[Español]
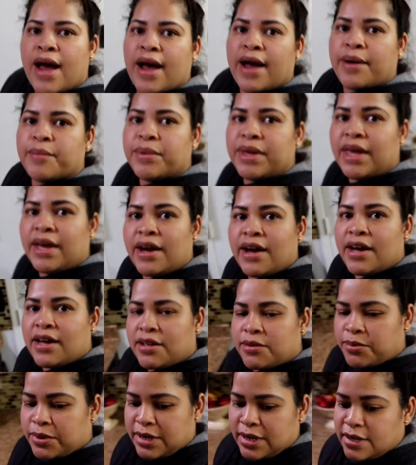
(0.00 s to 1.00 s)

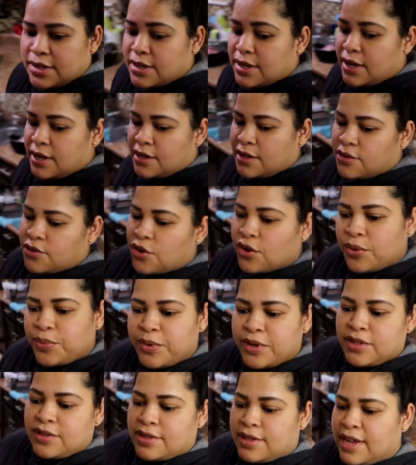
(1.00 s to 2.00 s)
Amigas, buenas tardes,
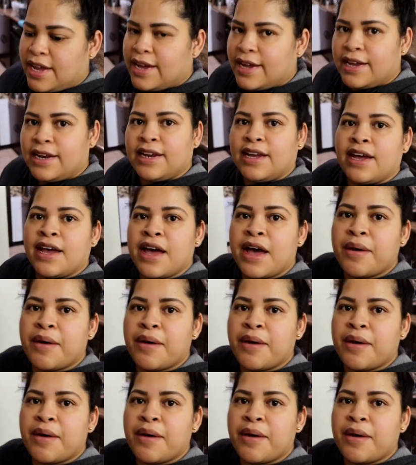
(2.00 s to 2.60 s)
¿cómo están?